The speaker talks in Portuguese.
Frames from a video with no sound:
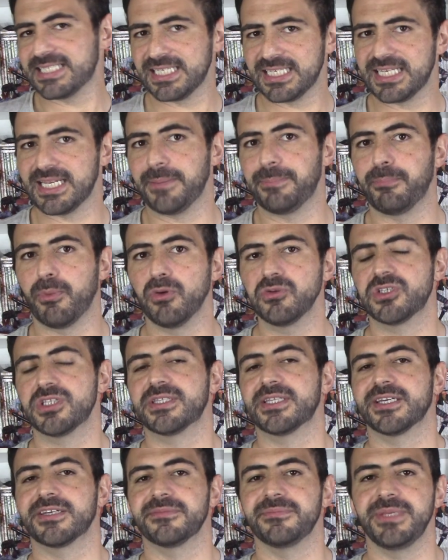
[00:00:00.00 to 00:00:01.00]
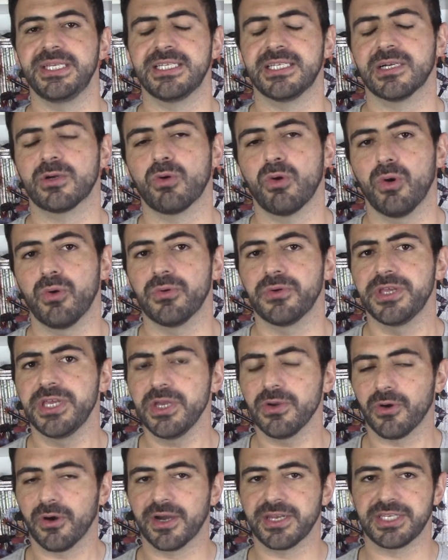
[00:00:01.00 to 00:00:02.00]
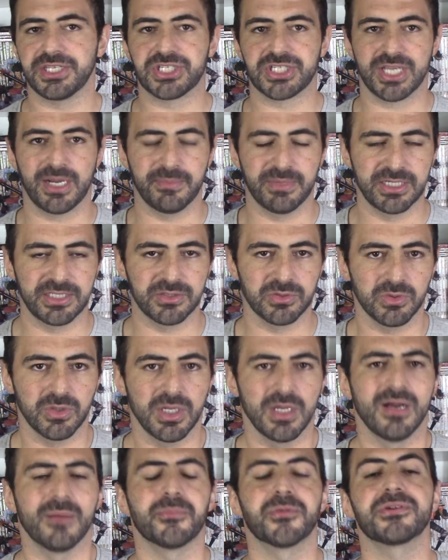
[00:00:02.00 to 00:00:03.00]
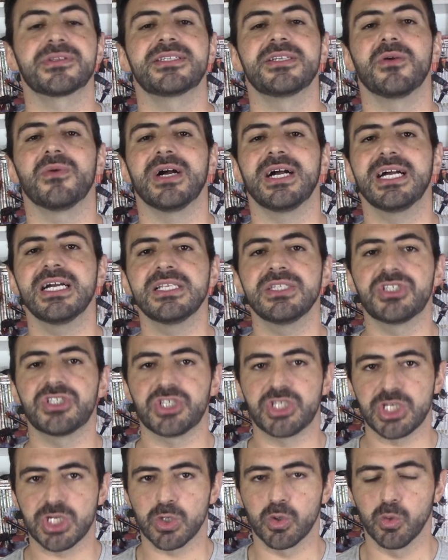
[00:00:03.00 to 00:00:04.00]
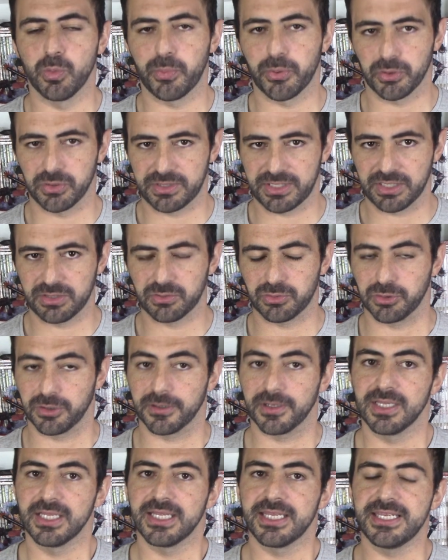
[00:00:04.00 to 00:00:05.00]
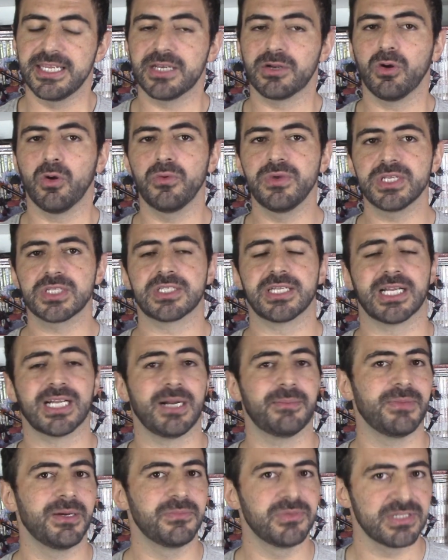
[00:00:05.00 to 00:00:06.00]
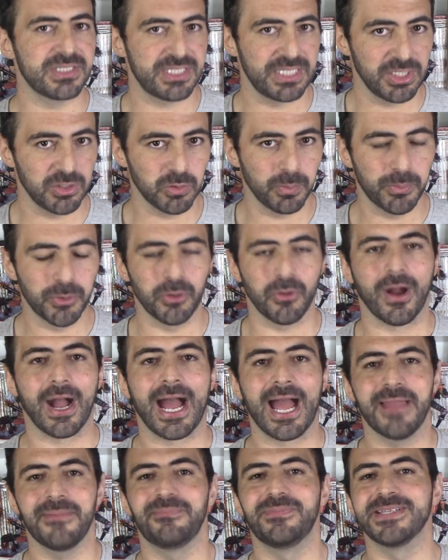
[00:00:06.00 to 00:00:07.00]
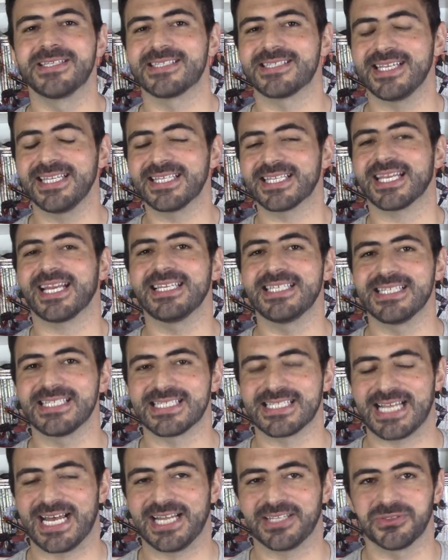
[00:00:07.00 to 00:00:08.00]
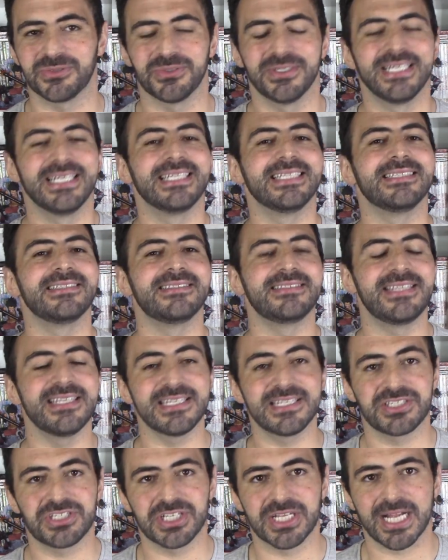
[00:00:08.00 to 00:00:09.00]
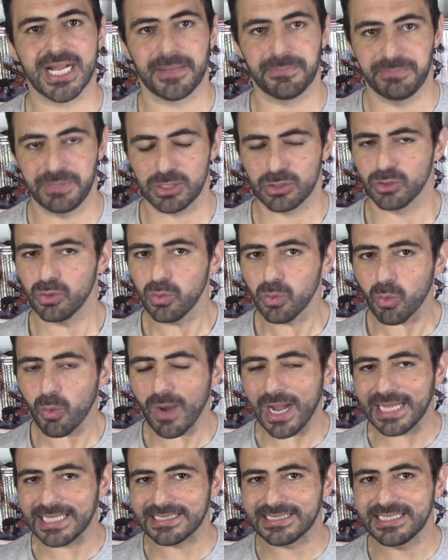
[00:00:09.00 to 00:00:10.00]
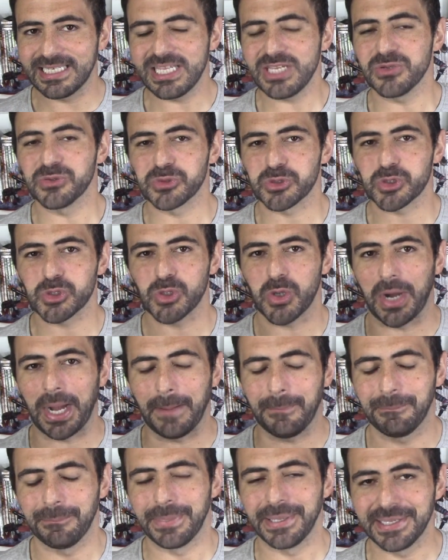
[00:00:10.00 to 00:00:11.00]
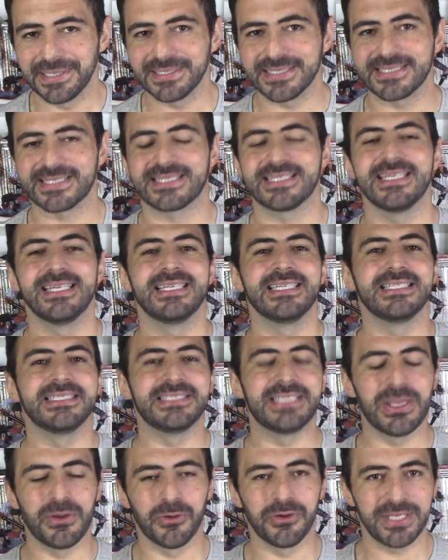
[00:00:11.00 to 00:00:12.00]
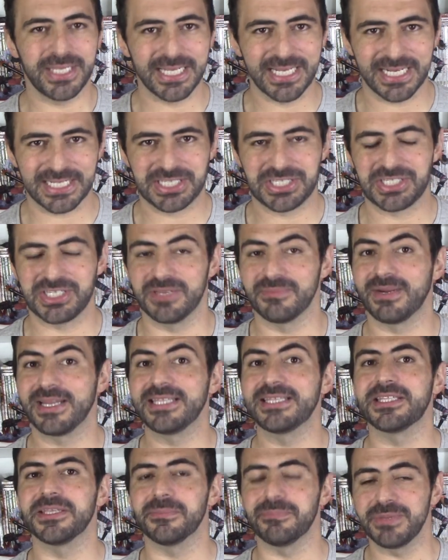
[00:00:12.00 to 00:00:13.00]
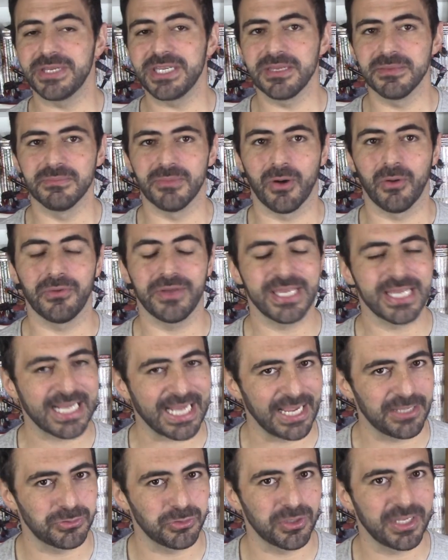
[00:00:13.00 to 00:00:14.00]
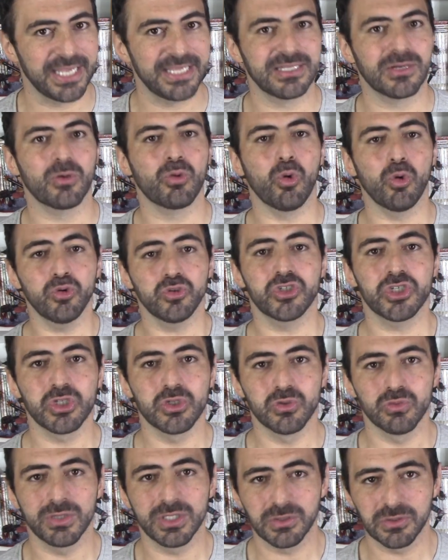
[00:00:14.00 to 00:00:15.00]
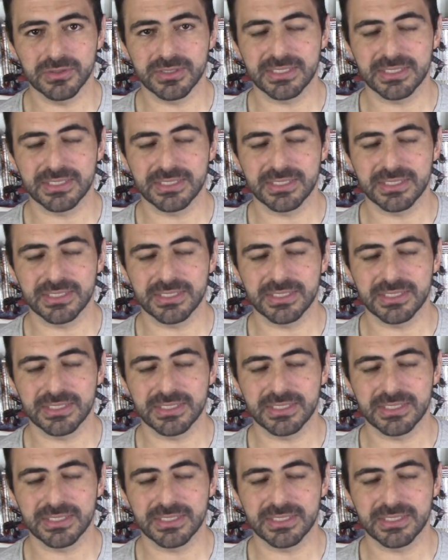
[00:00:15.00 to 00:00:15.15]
cena na ponte termina com Hiyori chamando por seu antigo protetor. E com isso acabamos indo para o hype centralizado deste capítulo. Um quadrinho só apenas de Origashima entre Big Mom e Kaido que ainda continua